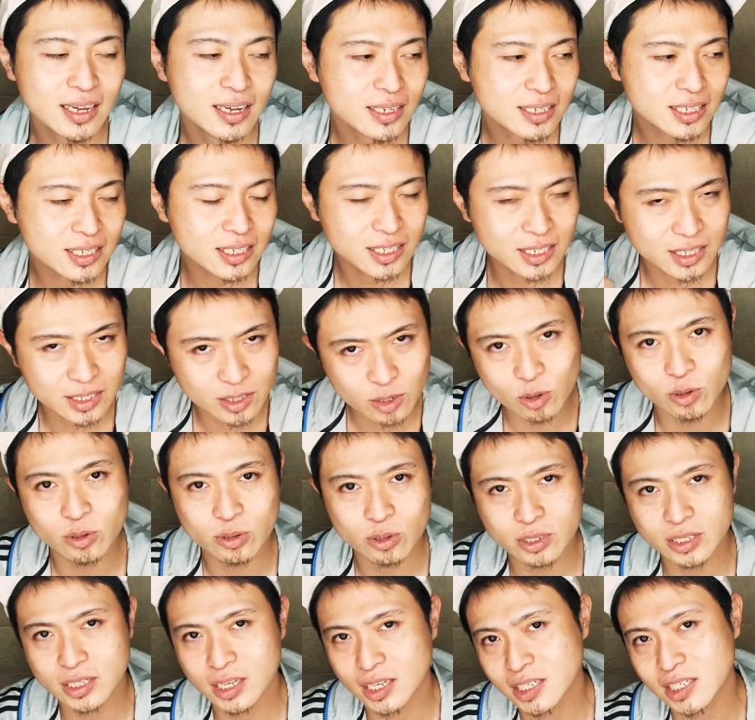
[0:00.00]
死のう
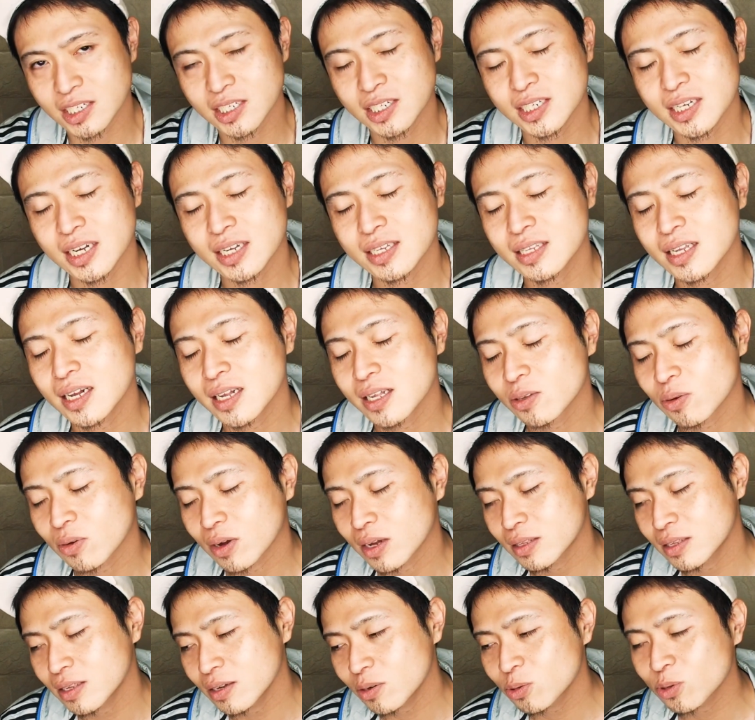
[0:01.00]
として死んじゃったりと
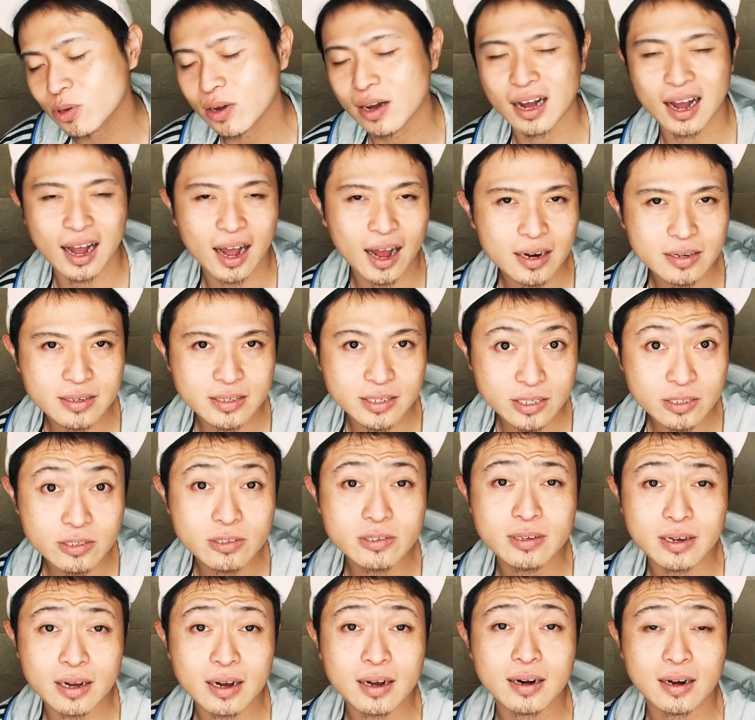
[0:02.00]
かっていうことがあり得
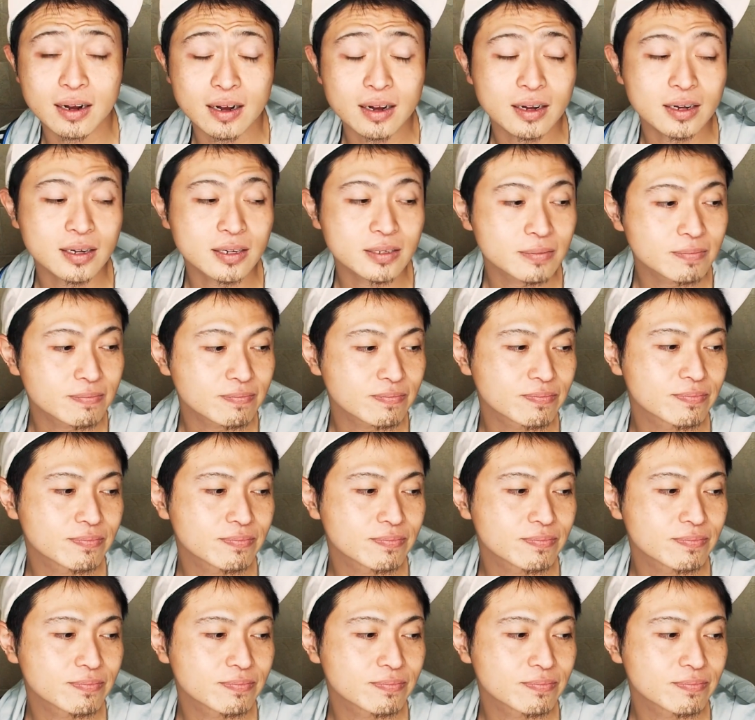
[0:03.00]
るから、